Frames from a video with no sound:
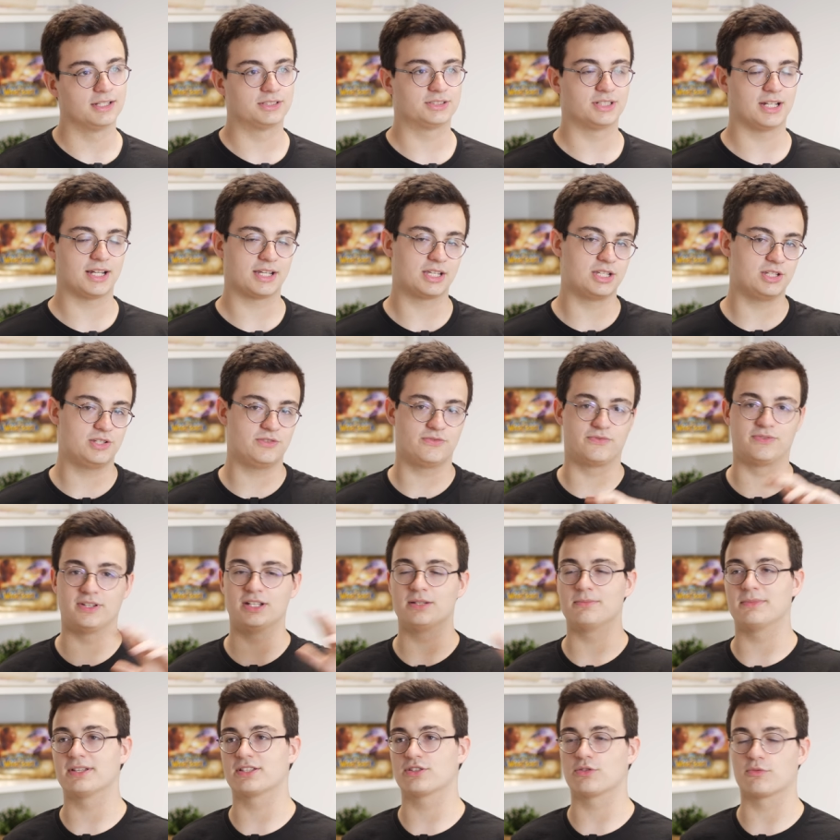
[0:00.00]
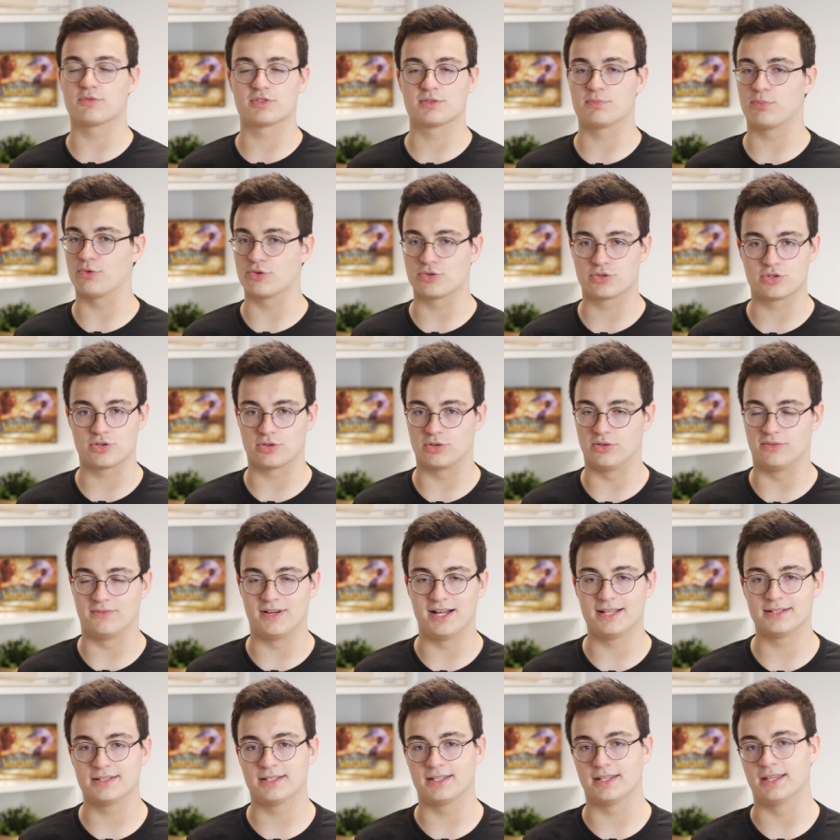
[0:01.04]
czy jakieś filmy są
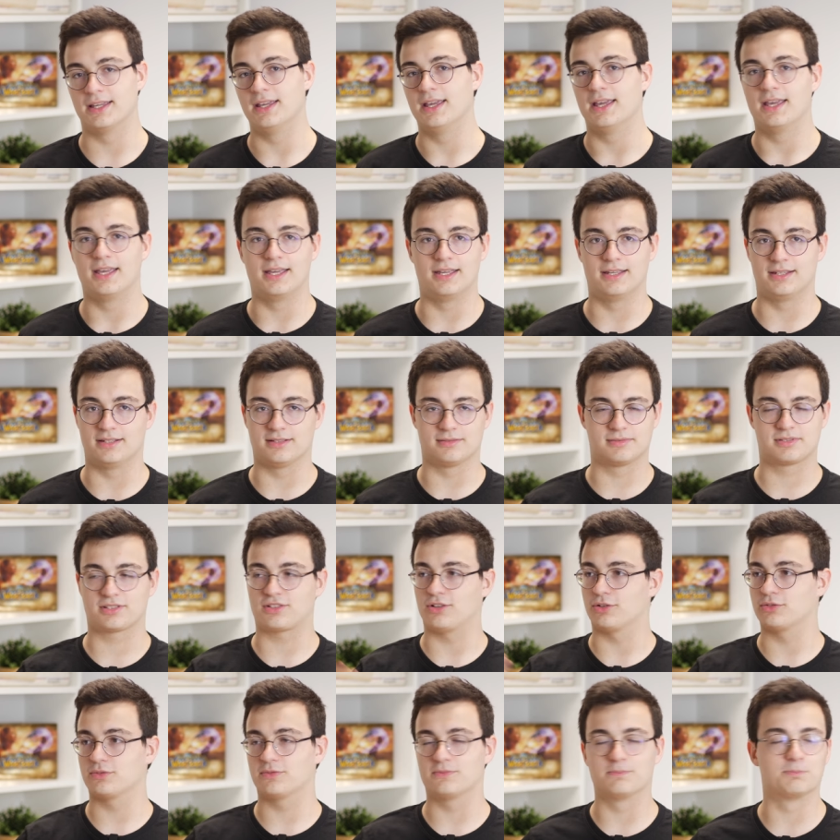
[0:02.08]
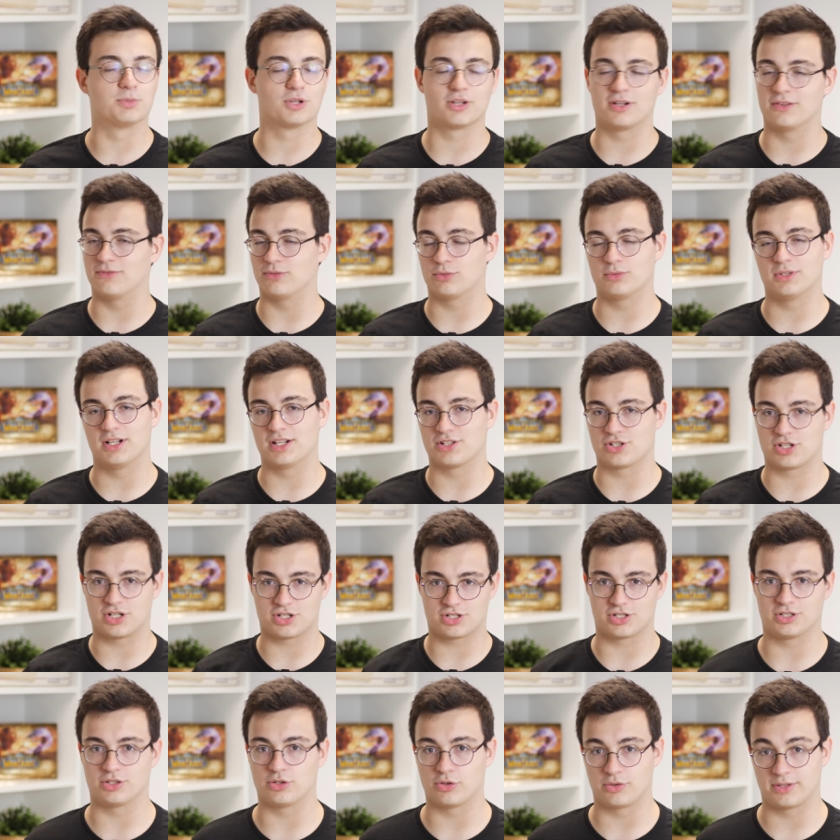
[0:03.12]
sponsorowane, e, skąd biorę w ogóle
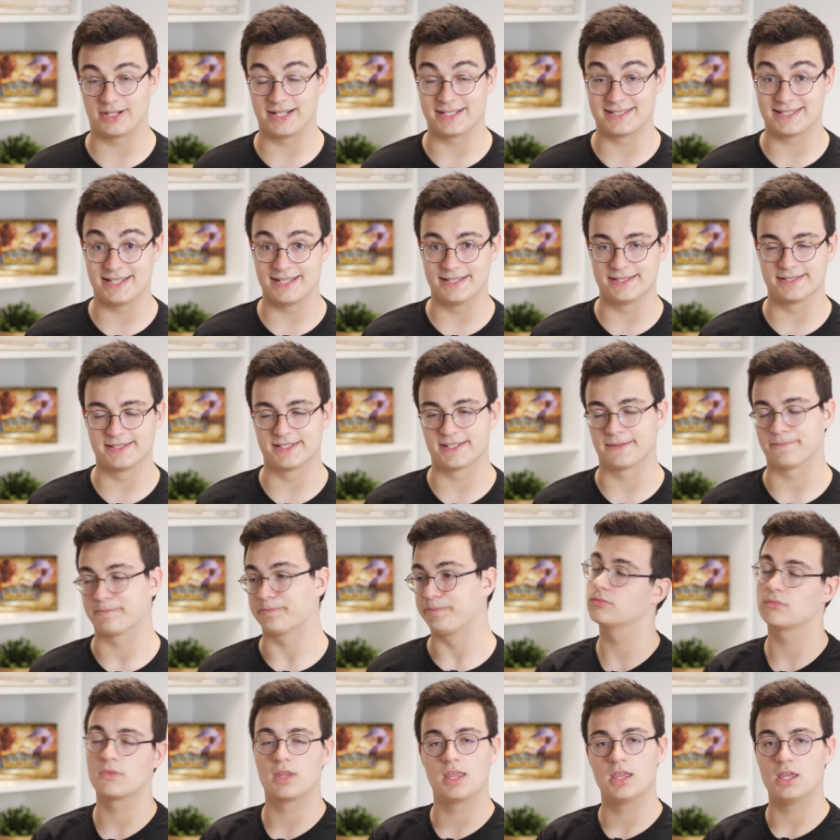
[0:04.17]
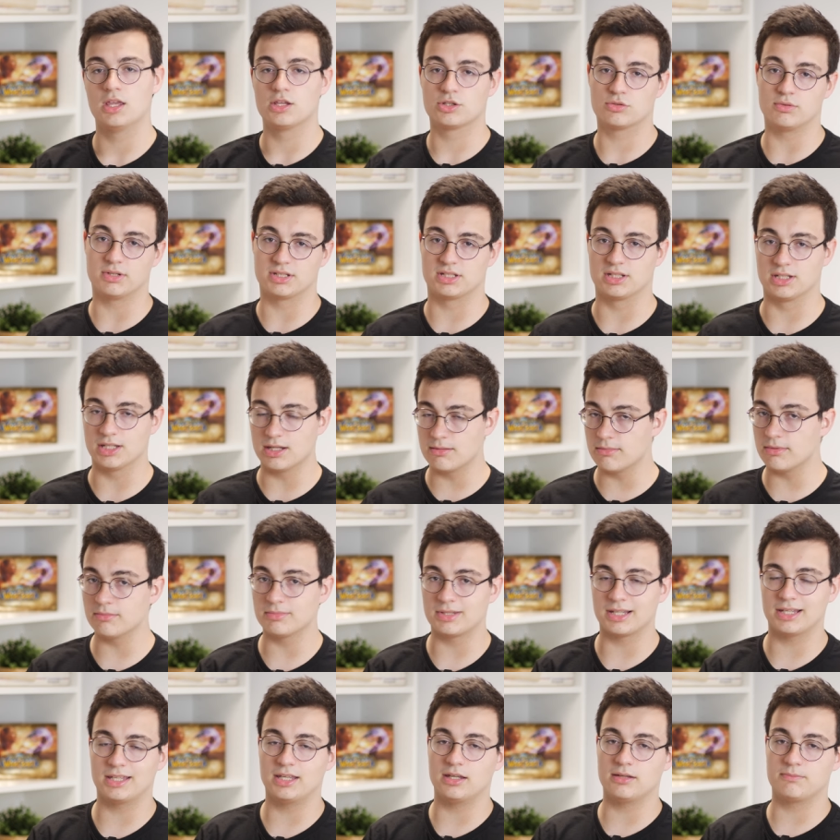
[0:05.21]
rzeczy do recenzji. Słuchajcie, ja mam
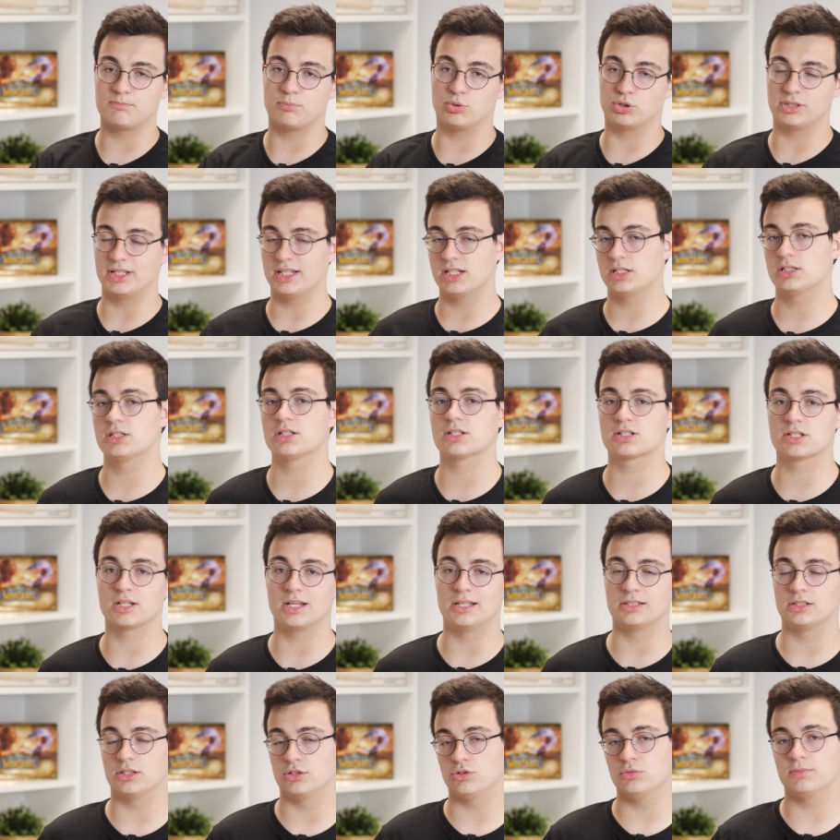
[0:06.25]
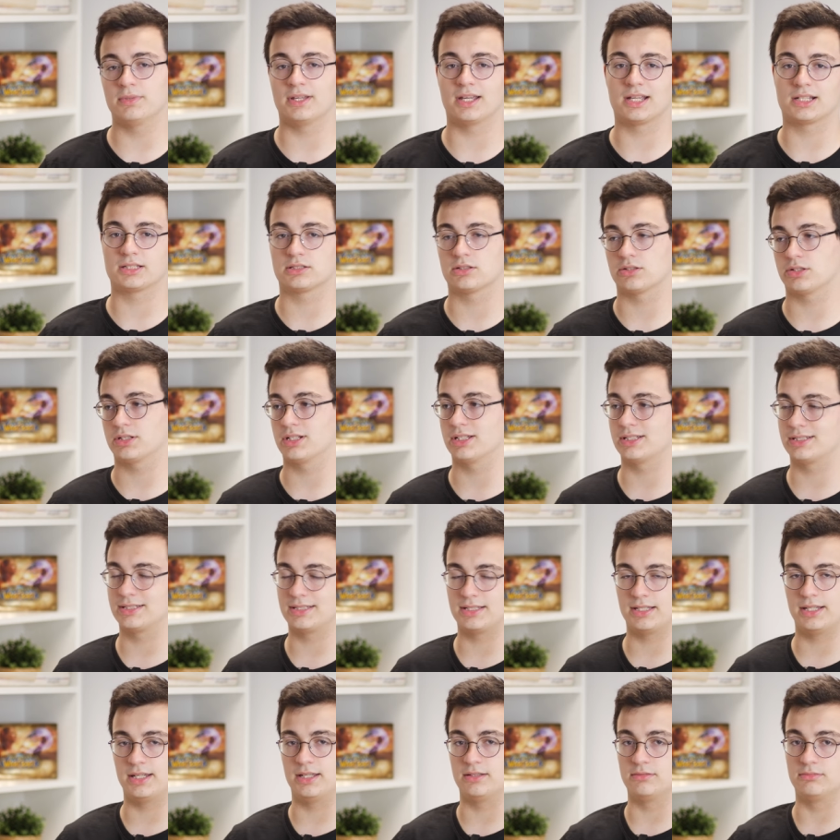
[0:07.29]
takie podejście, że ja nie lubię, jak coś
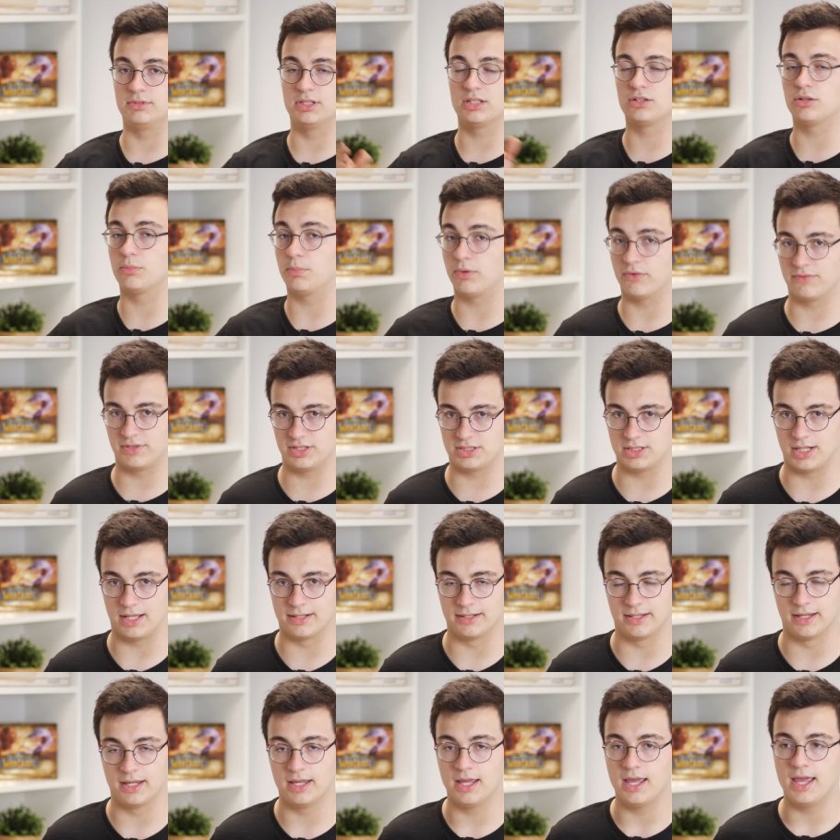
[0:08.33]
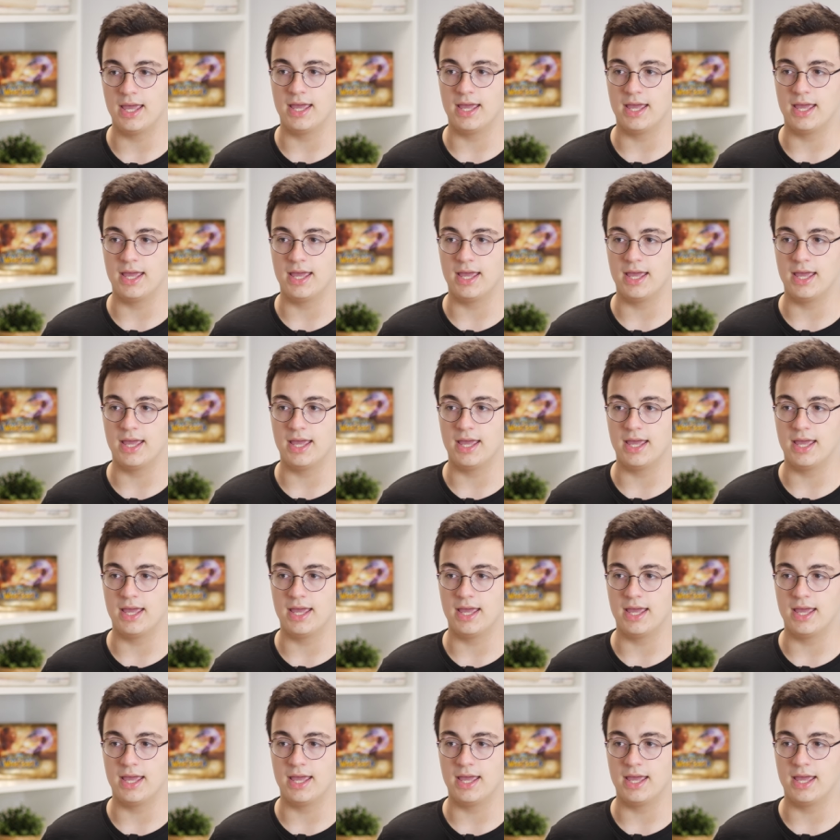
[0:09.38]
jest e, niedopowiedziane.